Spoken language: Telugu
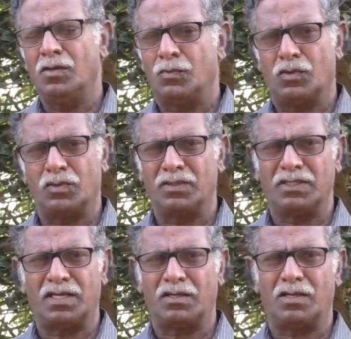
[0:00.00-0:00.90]
పూర్వం ఇంత
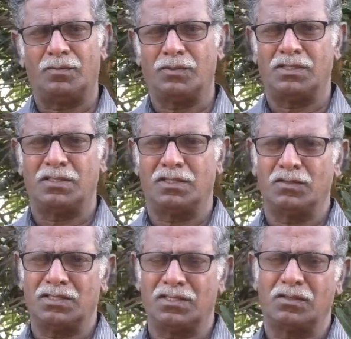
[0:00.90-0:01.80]
అలా కాపు వచ్చేది కాదు
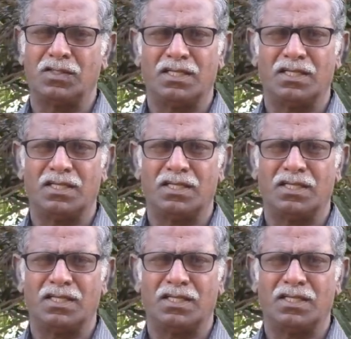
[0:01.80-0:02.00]
వచ్చినా కూడా